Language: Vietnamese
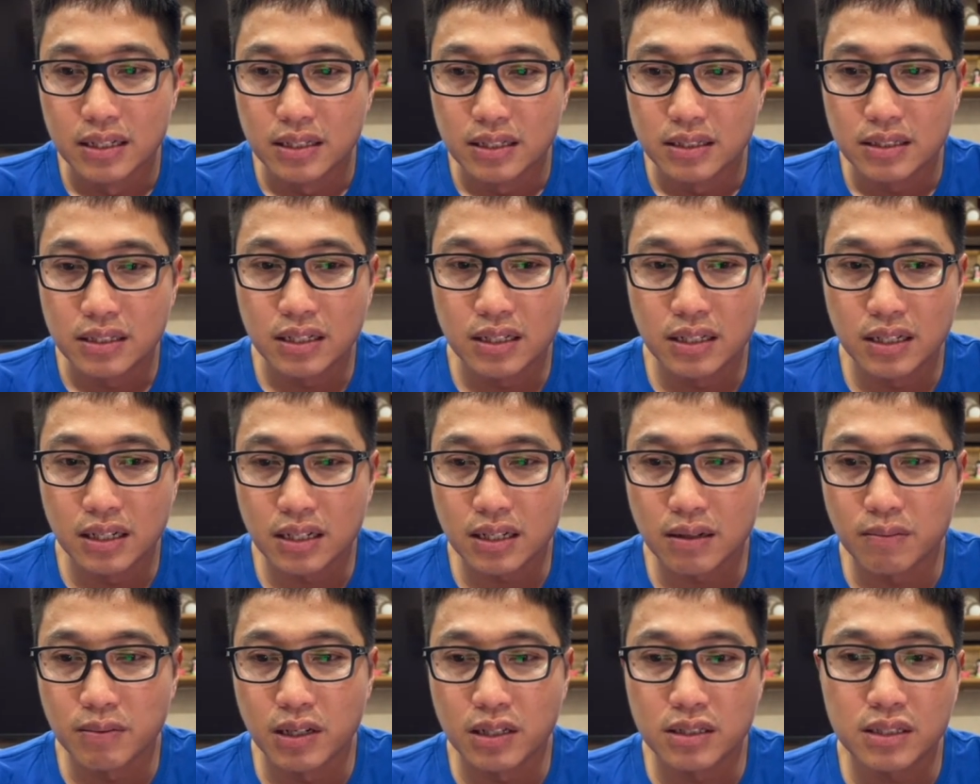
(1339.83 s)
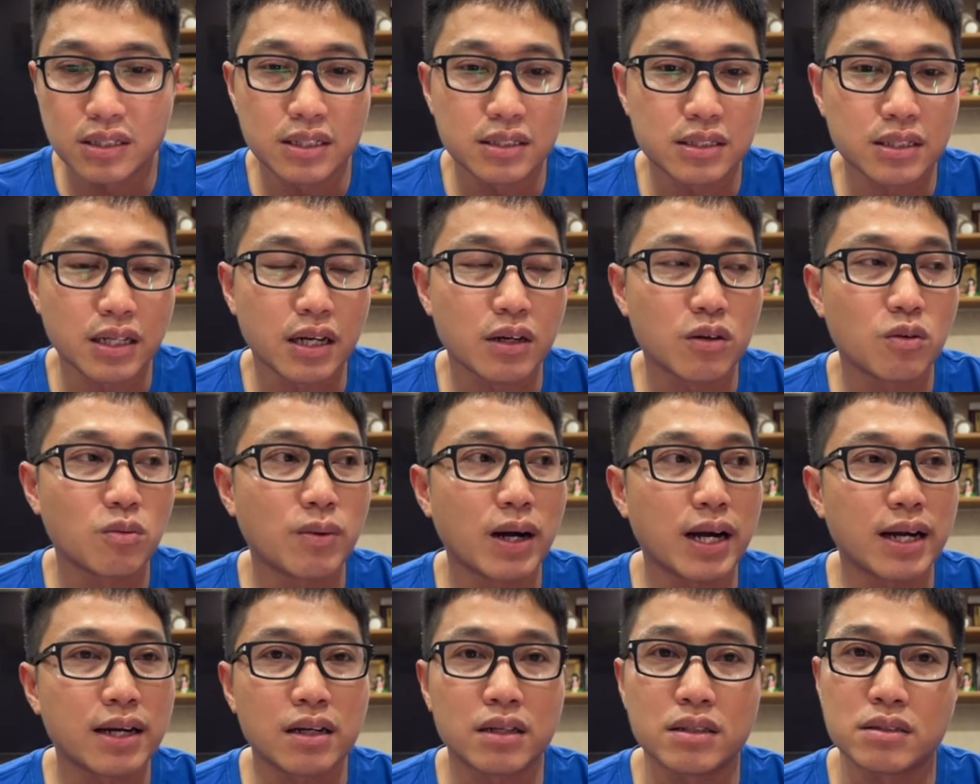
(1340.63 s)
Xin uh, cảm ơn chia sẻ của
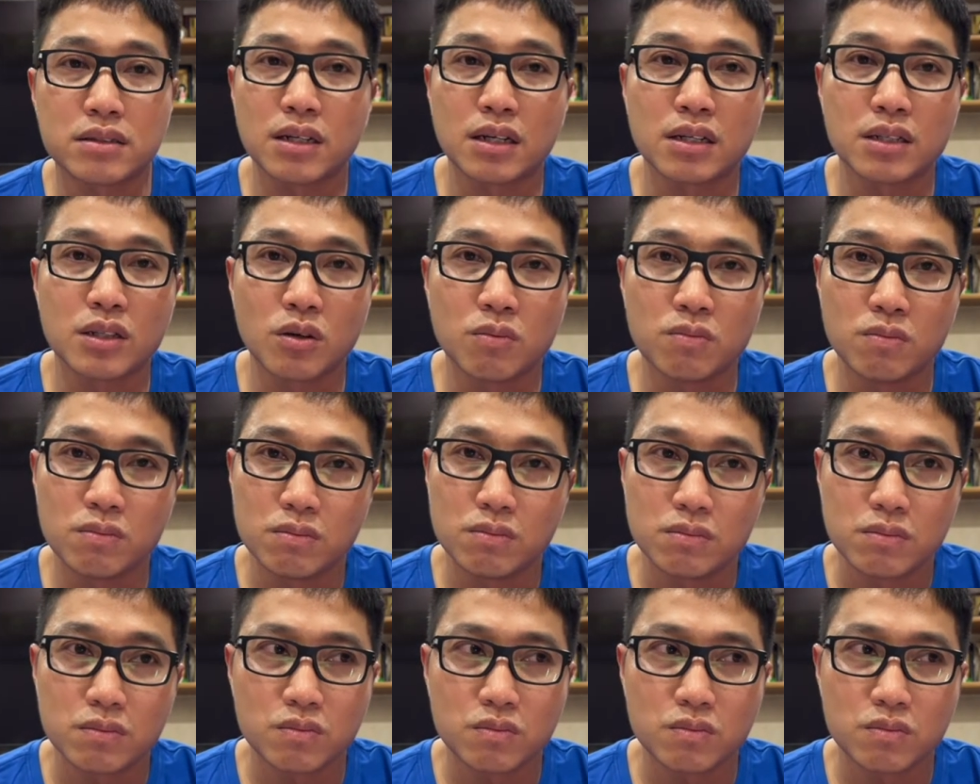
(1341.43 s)
bạn uh, Trần Dũng.